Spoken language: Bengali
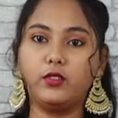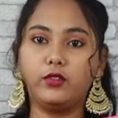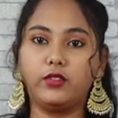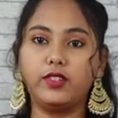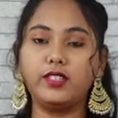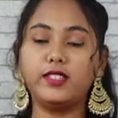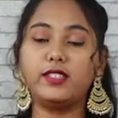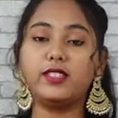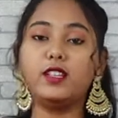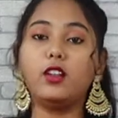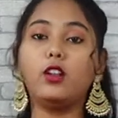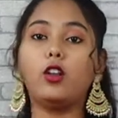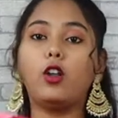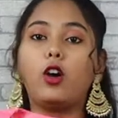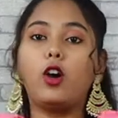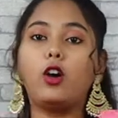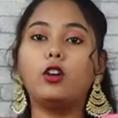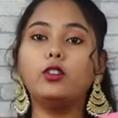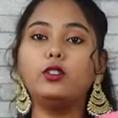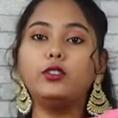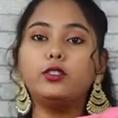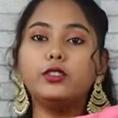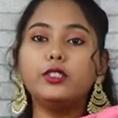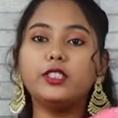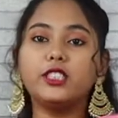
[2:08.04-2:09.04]
ড্রেসটির লং
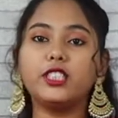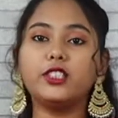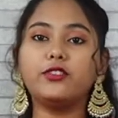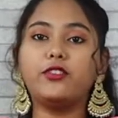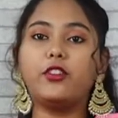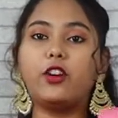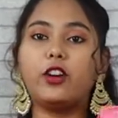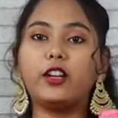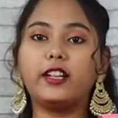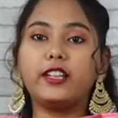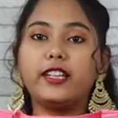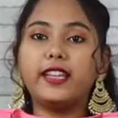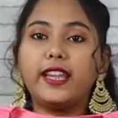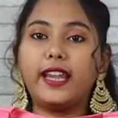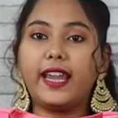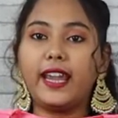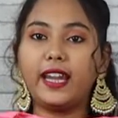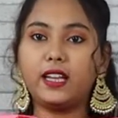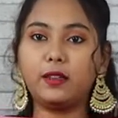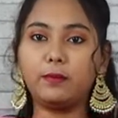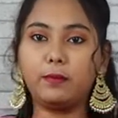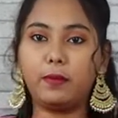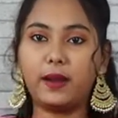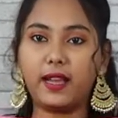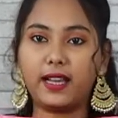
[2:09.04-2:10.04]
হচ্ছে ফর্টি
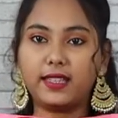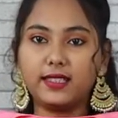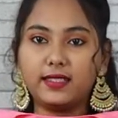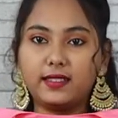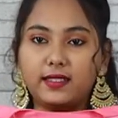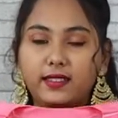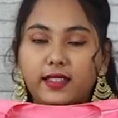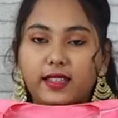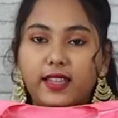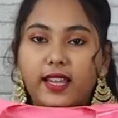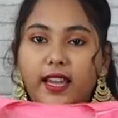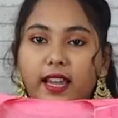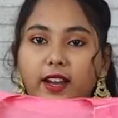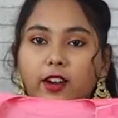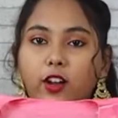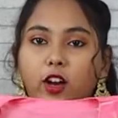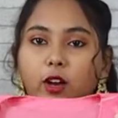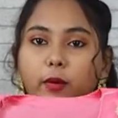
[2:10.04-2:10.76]
এইট প্লাস ঘের